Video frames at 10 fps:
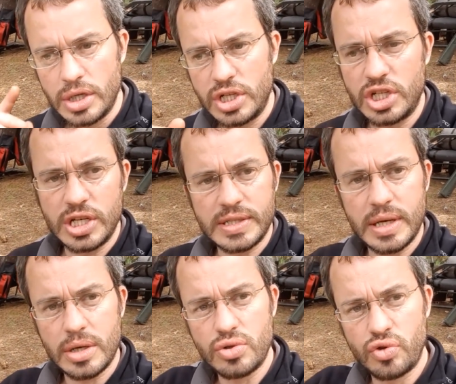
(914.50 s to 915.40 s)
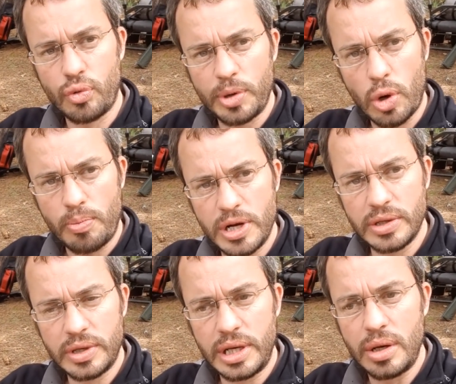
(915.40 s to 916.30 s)
J'ai jeté ça, je suis tombé en plein
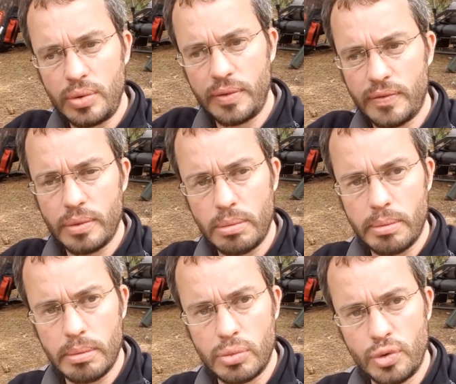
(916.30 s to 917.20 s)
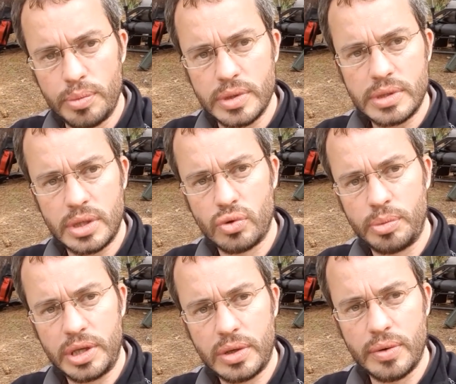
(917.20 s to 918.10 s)
dans les nénufs. Boum, c'est
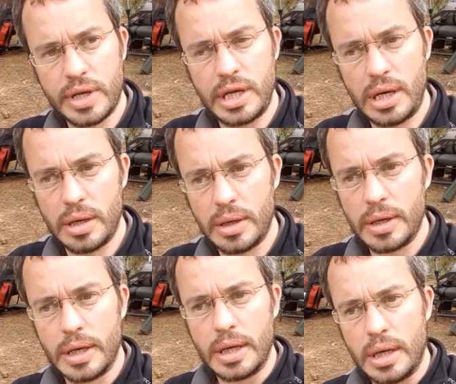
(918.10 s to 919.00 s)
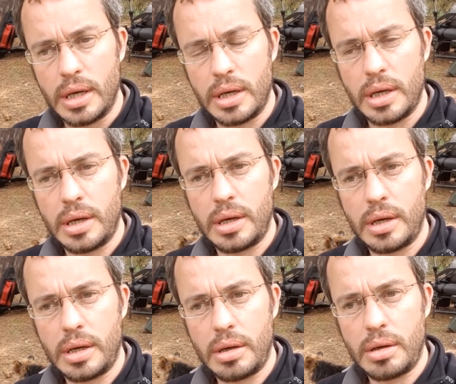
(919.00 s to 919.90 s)
tombé tranquille.
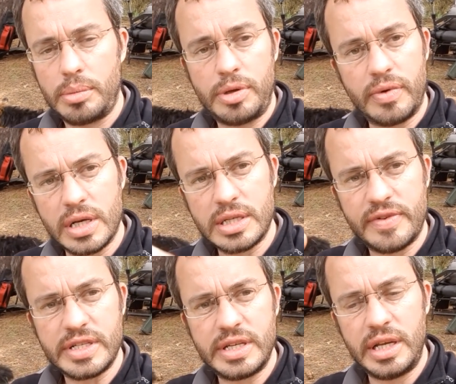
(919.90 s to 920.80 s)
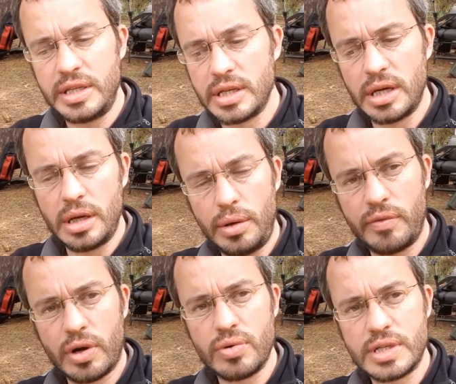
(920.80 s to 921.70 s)
Euh, et puis voilà, ça va se déliter. Une
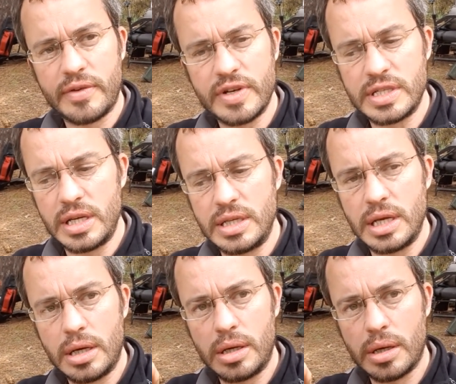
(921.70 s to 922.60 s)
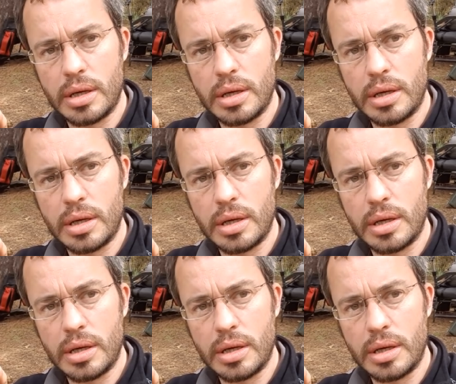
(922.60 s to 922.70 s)
fois que le sac va se déliter,